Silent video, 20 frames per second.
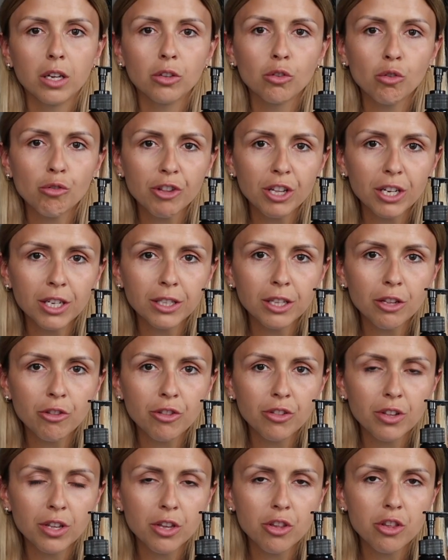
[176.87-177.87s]
No żele
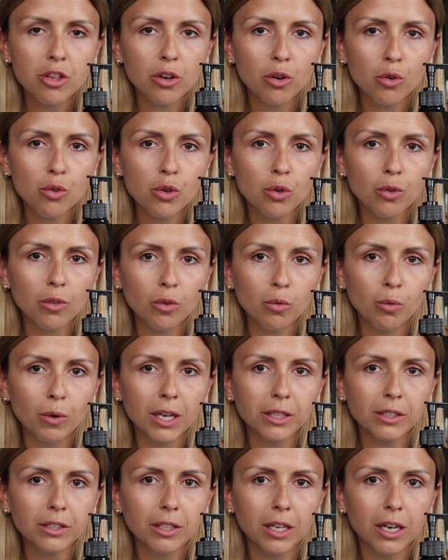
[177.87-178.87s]
też, jeśli chodzi o
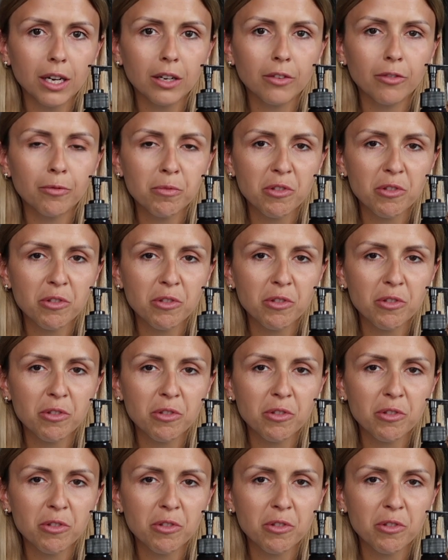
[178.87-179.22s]
skład, tak,